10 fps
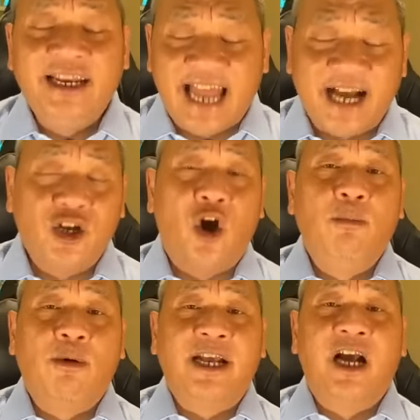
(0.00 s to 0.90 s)
đã có
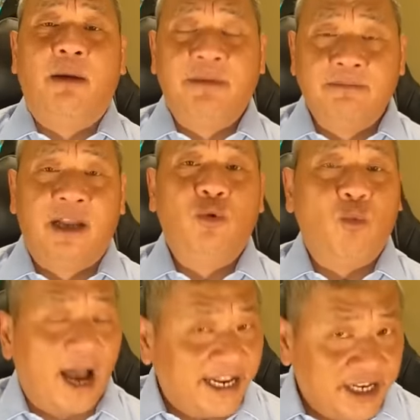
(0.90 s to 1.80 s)
một cái commitment
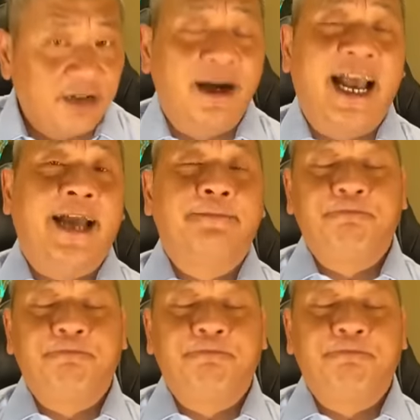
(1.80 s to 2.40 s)
ngoại trừ Bắc Hàn.